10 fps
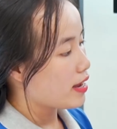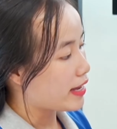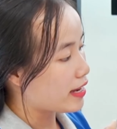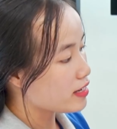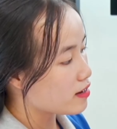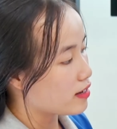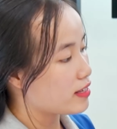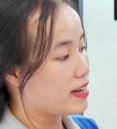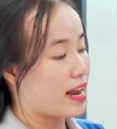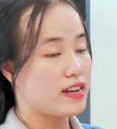Cánh cửa
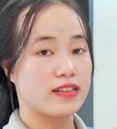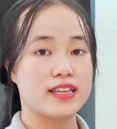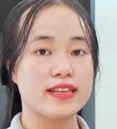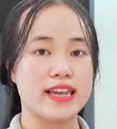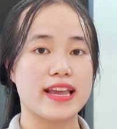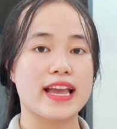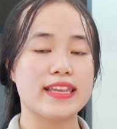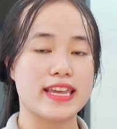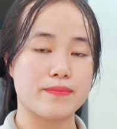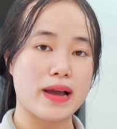thì đã được thiết kế
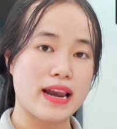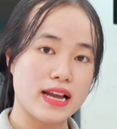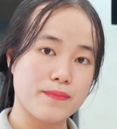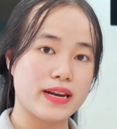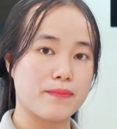cách nhiệt 3 lớp